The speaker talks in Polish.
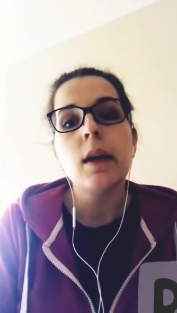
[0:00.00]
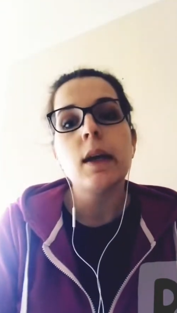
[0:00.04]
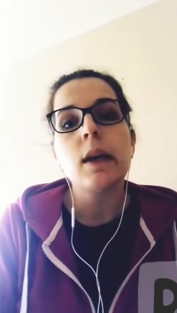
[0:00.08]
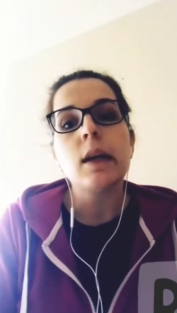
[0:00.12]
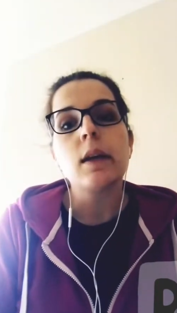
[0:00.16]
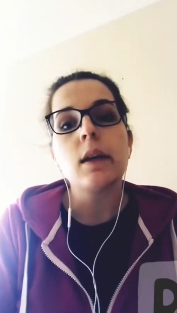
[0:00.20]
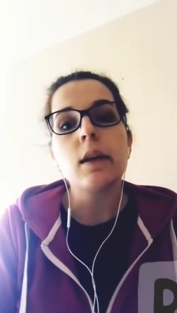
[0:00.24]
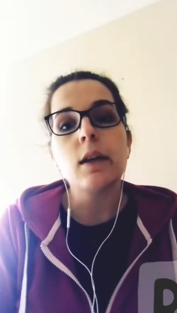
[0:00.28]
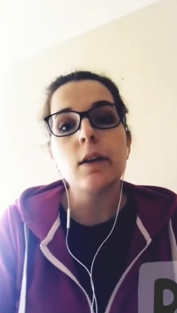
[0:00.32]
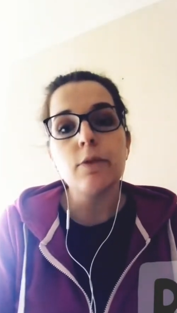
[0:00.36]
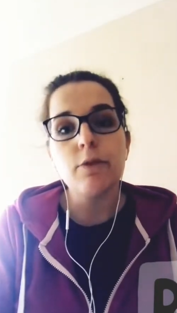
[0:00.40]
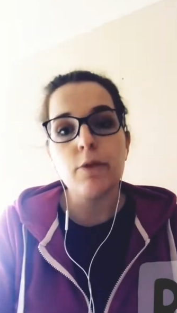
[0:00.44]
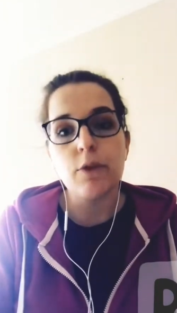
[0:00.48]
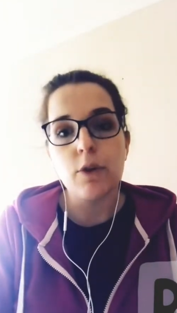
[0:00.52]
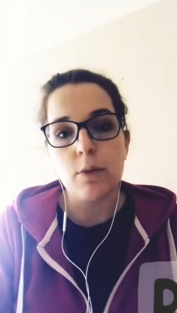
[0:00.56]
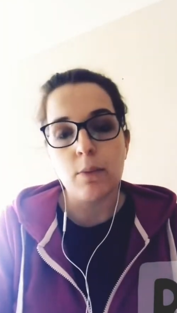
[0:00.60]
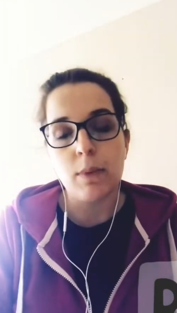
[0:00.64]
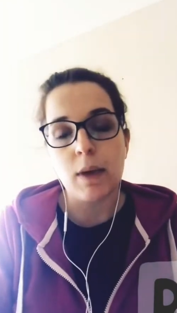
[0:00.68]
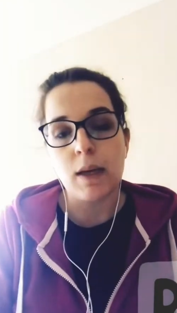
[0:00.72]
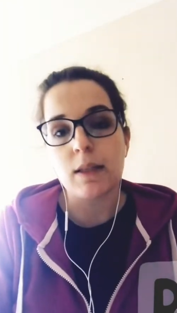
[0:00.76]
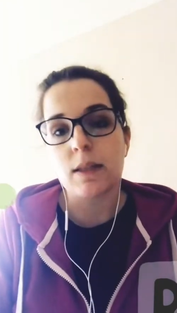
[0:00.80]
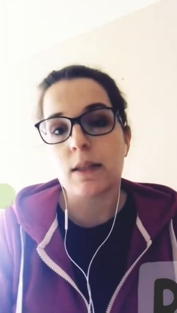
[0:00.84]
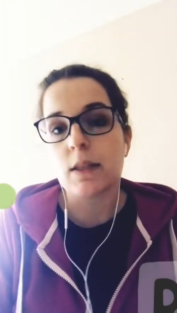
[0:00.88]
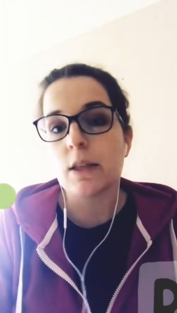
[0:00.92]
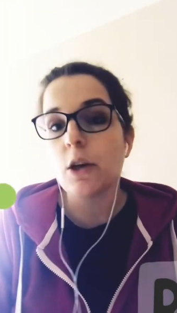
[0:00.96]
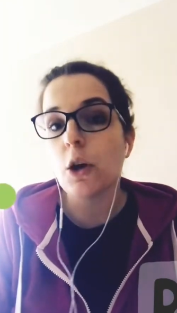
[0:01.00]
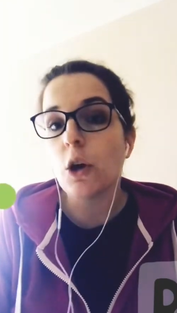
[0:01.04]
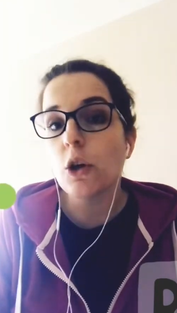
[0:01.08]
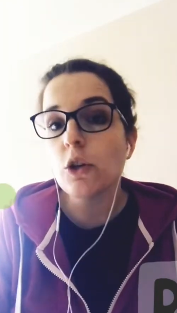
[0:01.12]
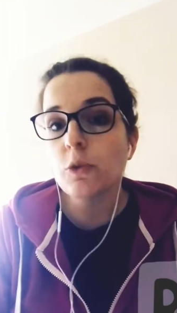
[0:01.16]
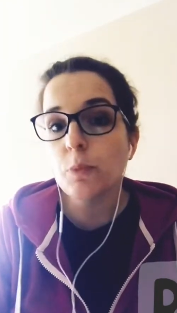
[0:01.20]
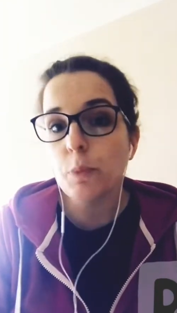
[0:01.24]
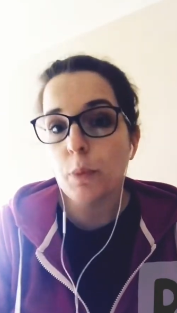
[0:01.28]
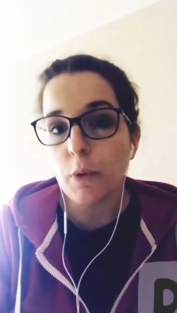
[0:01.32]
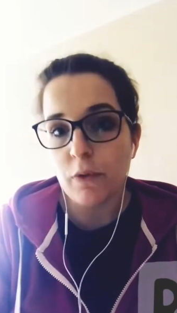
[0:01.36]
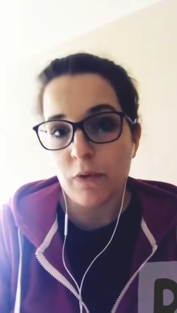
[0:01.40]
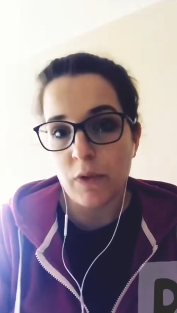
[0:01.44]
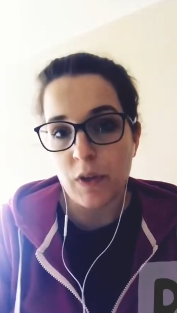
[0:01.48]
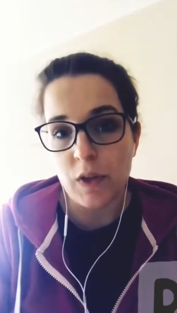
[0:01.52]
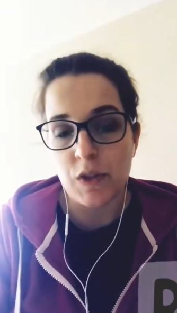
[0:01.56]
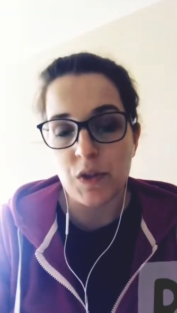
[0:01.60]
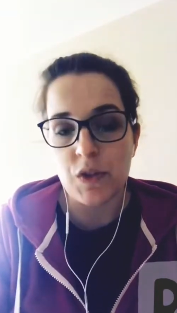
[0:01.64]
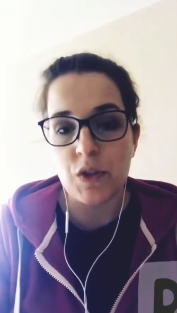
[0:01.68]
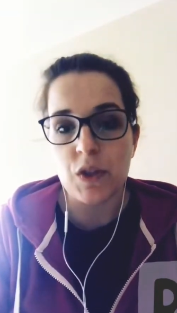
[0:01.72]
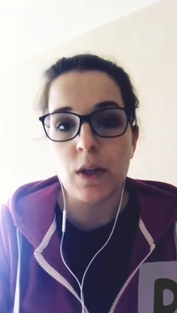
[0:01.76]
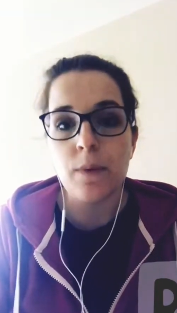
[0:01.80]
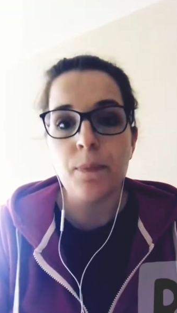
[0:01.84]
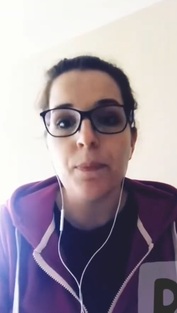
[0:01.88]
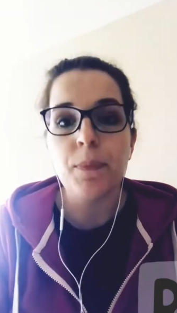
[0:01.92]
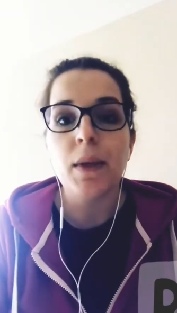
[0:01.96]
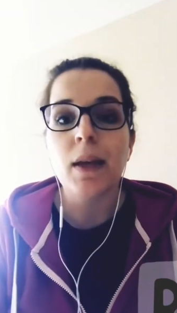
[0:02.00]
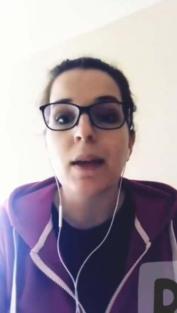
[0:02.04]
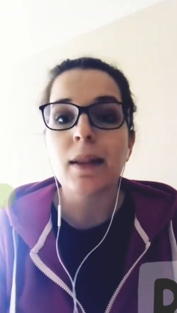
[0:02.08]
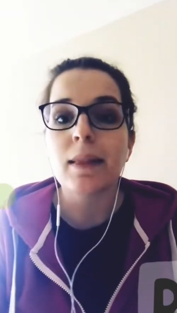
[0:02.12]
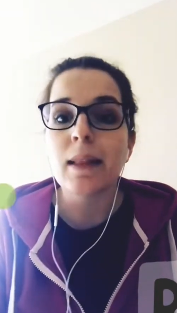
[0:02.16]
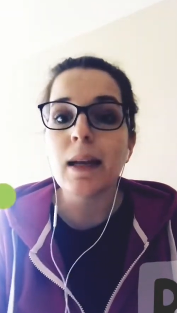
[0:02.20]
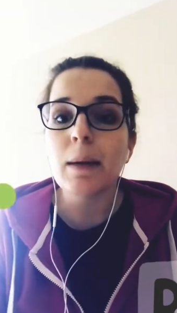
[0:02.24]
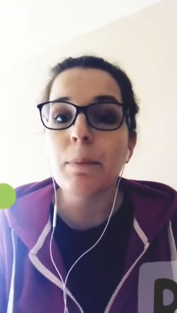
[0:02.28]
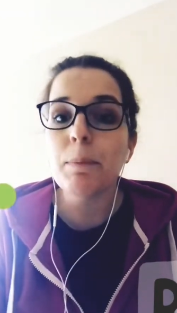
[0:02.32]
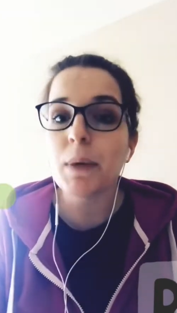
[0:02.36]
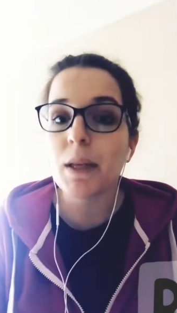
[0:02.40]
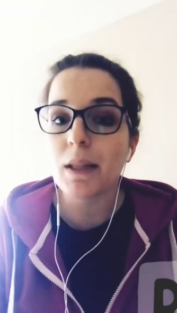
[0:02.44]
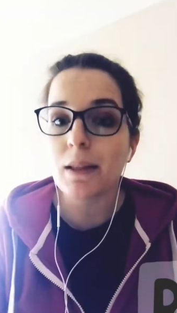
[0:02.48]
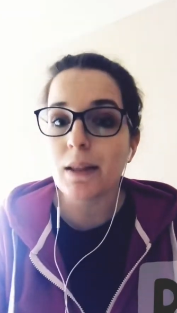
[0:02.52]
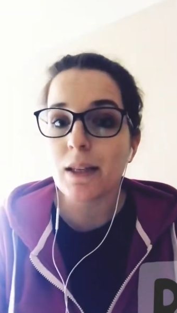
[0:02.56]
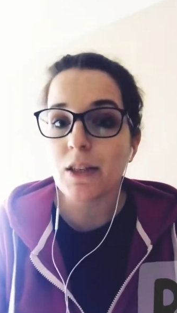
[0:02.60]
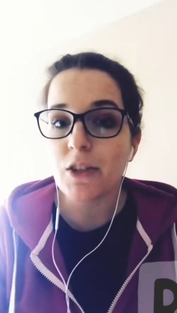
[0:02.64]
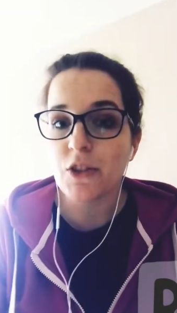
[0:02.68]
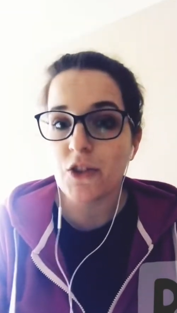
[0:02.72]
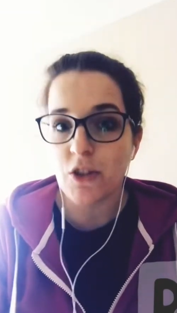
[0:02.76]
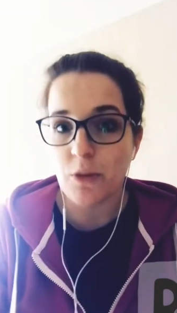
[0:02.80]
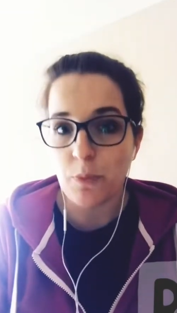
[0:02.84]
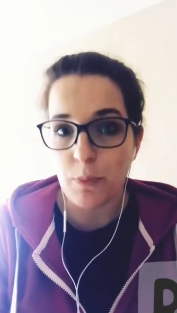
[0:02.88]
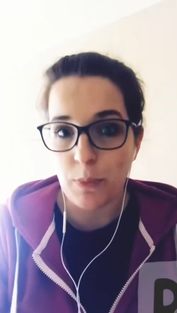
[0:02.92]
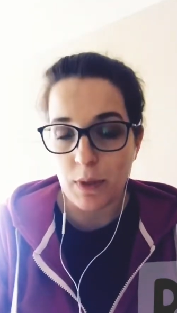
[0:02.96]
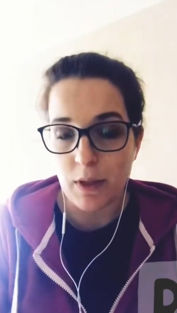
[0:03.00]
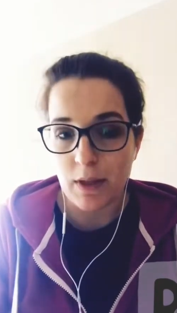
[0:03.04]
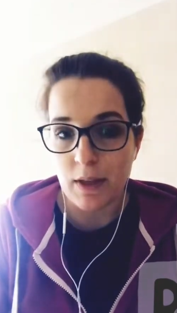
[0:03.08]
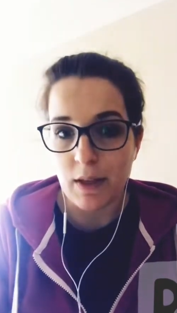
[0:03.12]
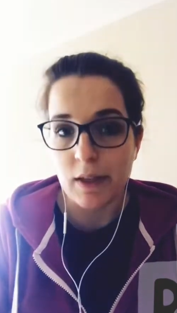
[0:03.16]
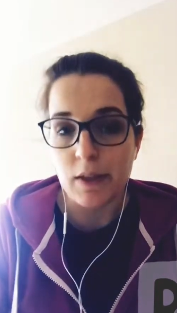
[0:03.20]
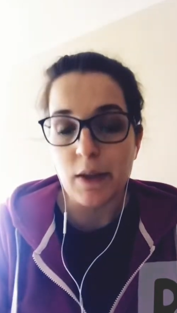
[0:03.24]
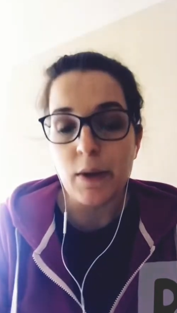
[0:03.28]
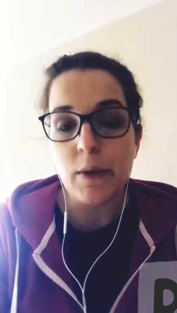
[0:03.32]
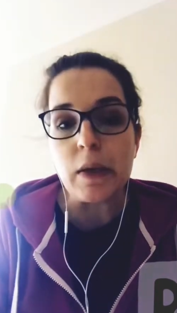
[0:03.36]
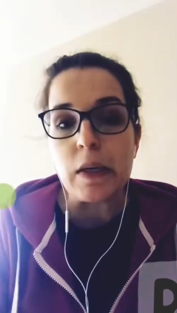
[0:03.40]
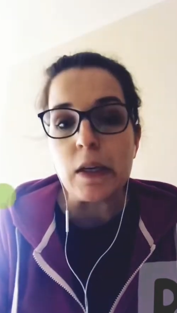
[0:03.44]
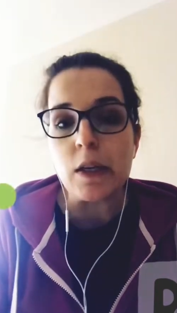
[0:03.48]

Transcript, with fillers: informacji, odpowiedzi na 15 pytań,